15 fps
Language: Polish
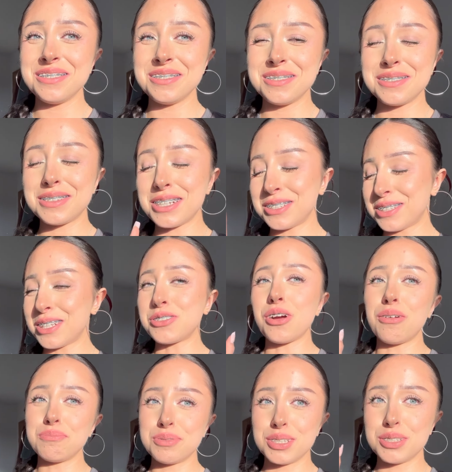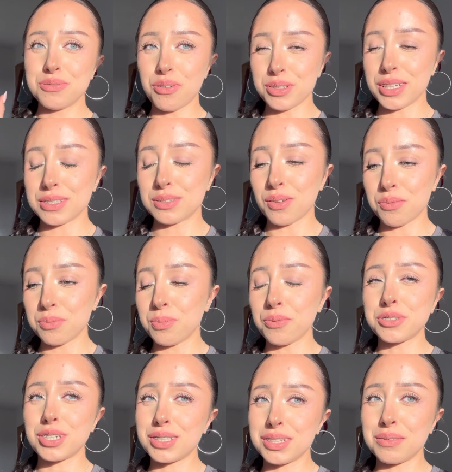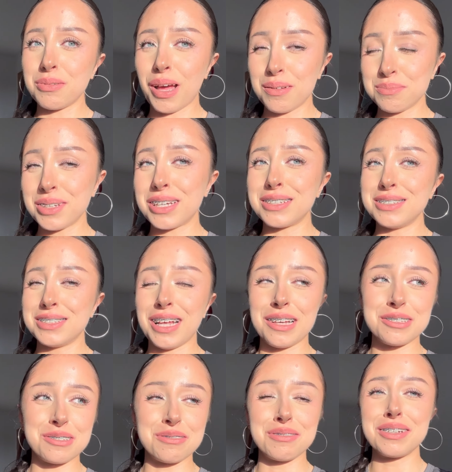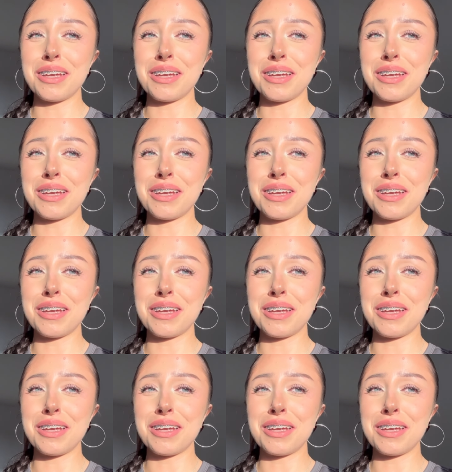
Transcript: Yy, też zaczęłam pić wodę znowu, bo wcześniej miałam jakiś zastój,